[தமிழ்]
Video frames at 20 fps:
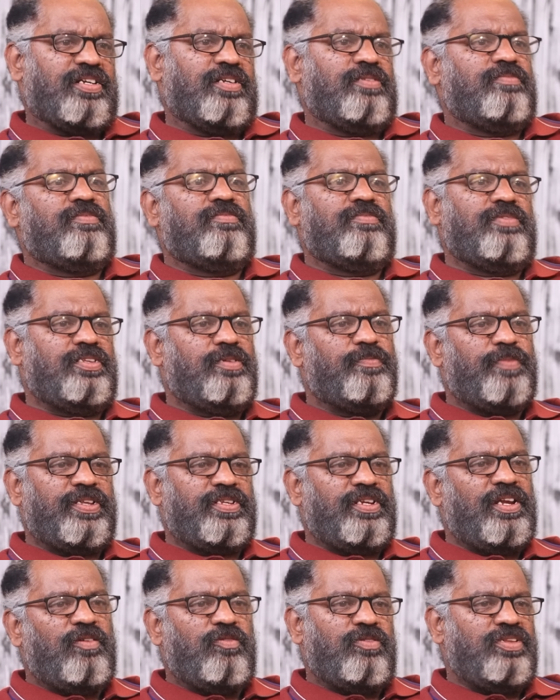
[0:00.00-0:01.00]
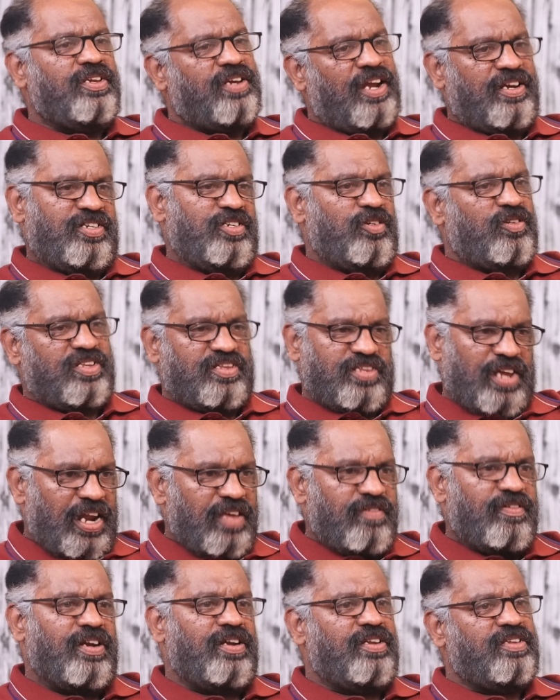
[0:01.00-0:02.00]
கட்டம் வந்து பார்த்திங்கன்னா வந்து கட்சியோட
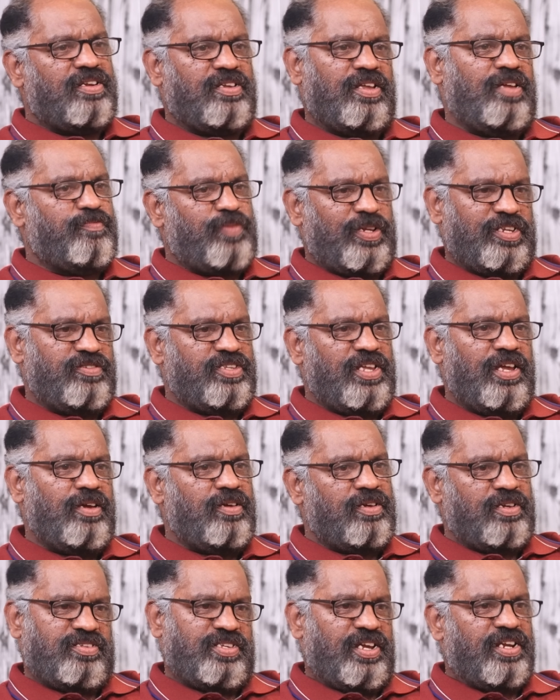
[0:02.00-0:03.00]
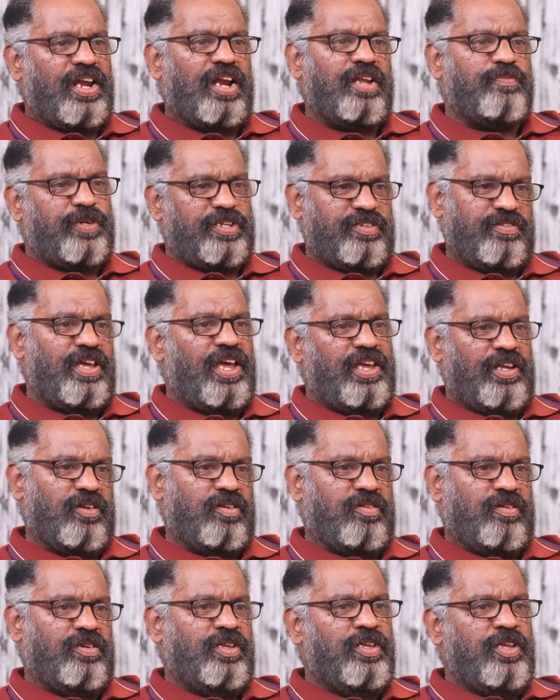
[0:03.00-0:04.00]
தலைவர் பதவி தான் சரியான பதவியாக
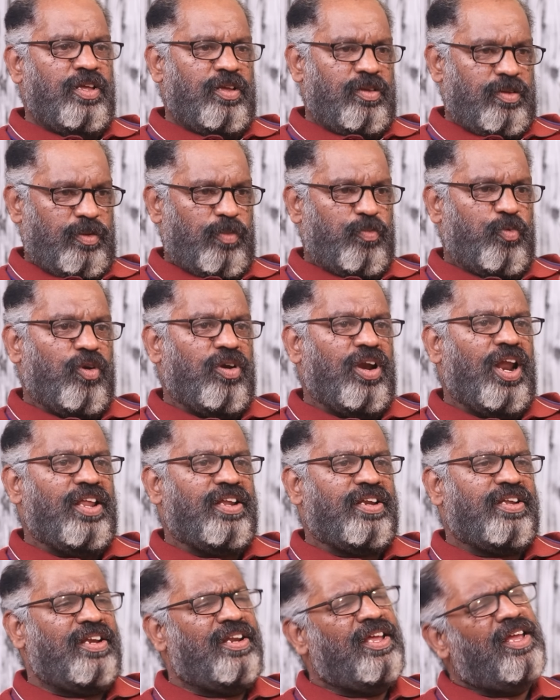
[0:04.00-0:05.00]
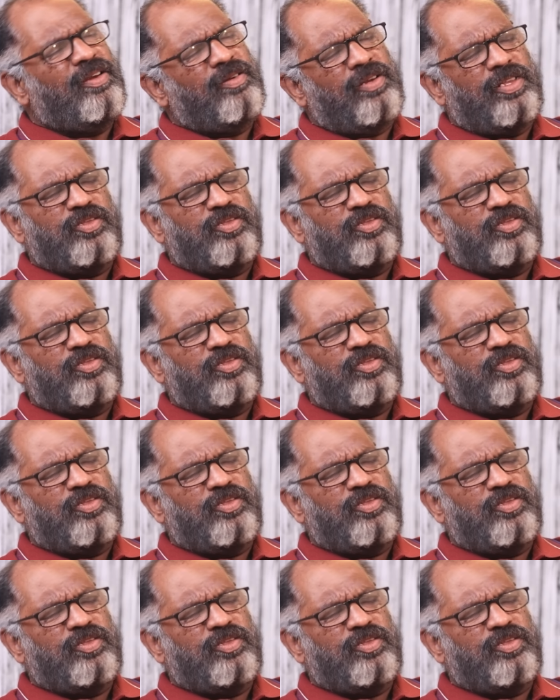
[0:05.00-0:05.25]
இருக்கும் இப்போ பொருளாளர் இருக்கிறனா